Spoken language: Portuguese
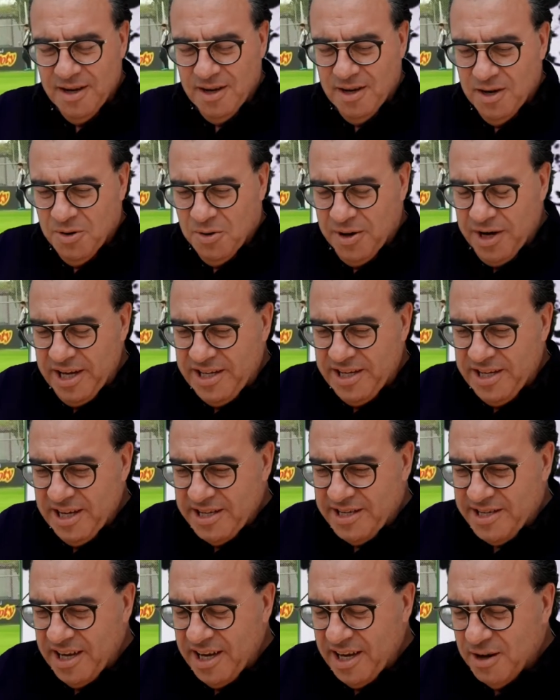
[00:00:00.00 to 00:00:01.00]
O
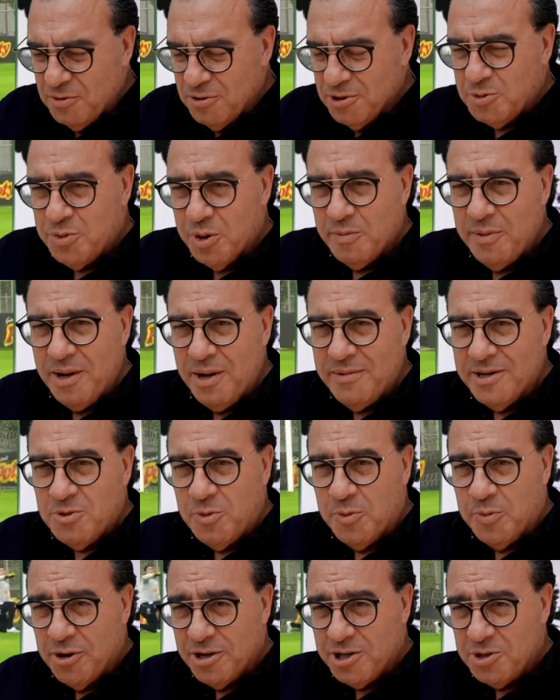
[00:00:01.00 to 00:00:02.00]
Corinthians tem alguns problemas
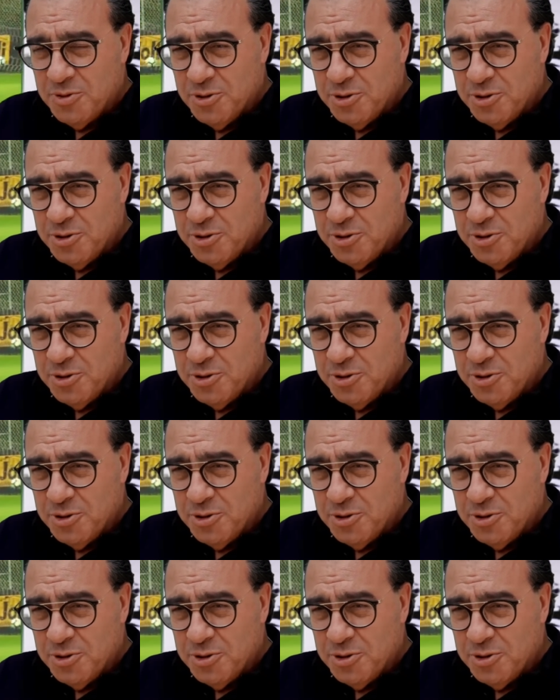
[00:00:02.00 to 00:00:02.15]
para o próximo